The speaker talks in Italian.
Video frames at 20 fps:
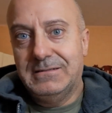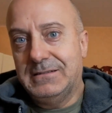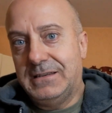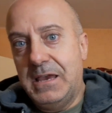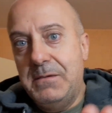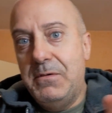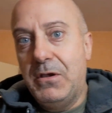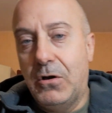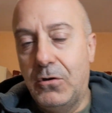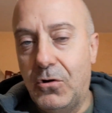
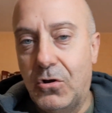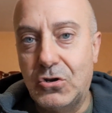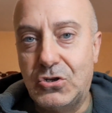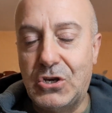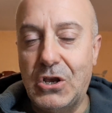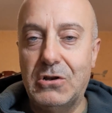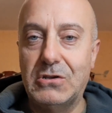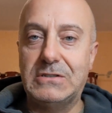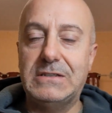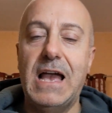Chi mi
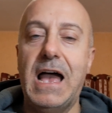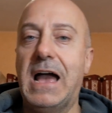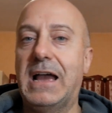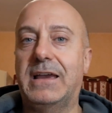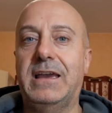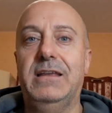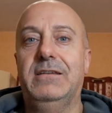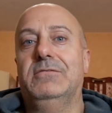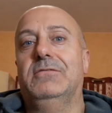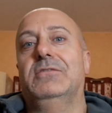conosce lo sa
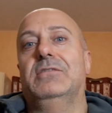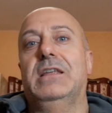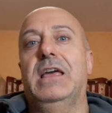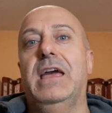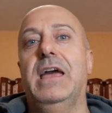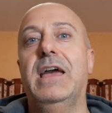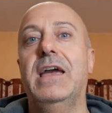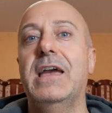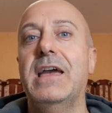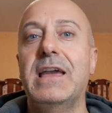che non
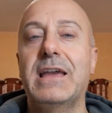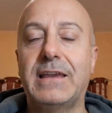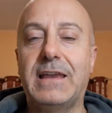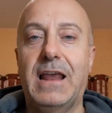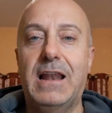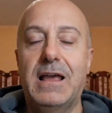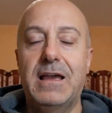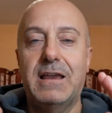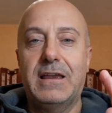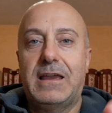è,
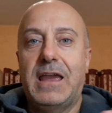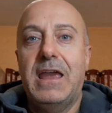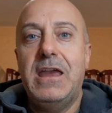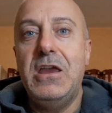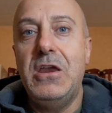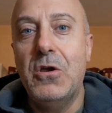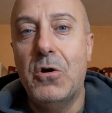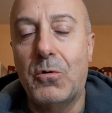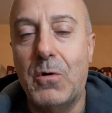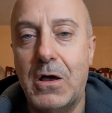che,
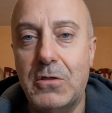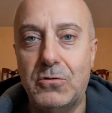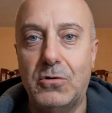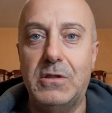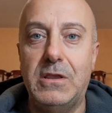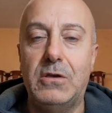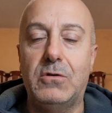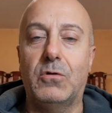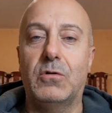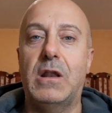io quando
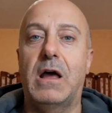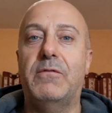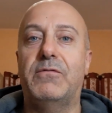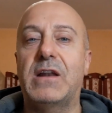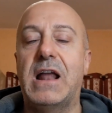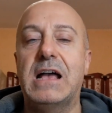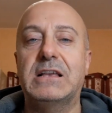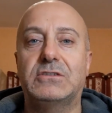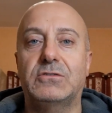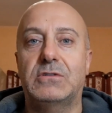dico una
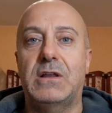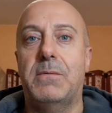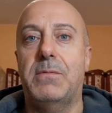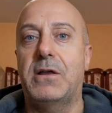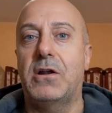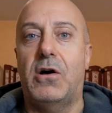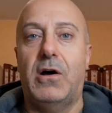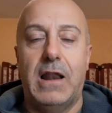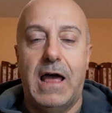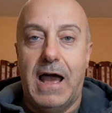frase, una
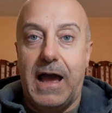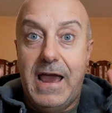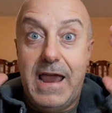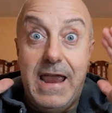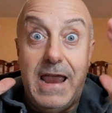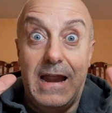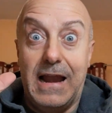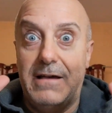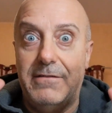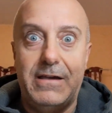parola
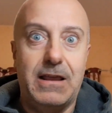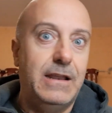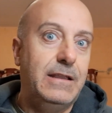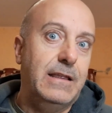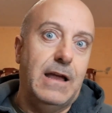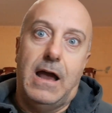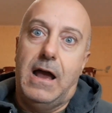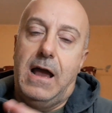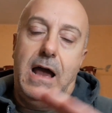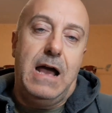è la
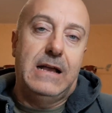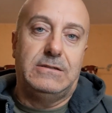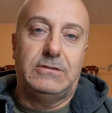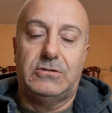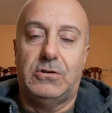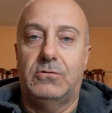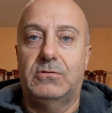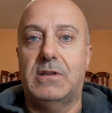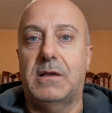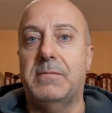verità,
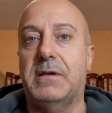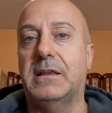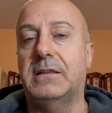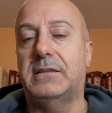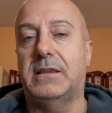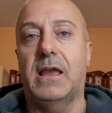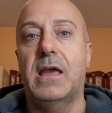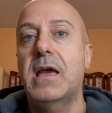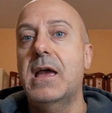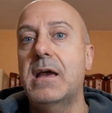
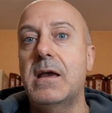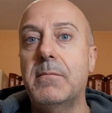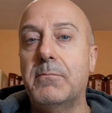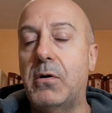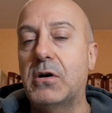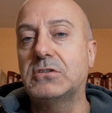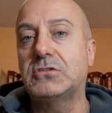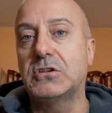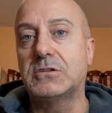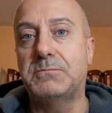assolutamente
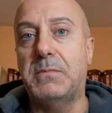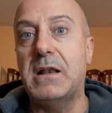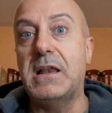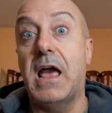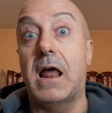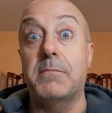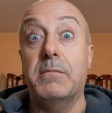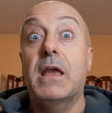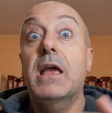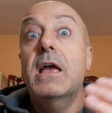posso
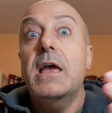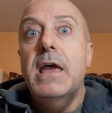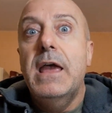sbagliarmi.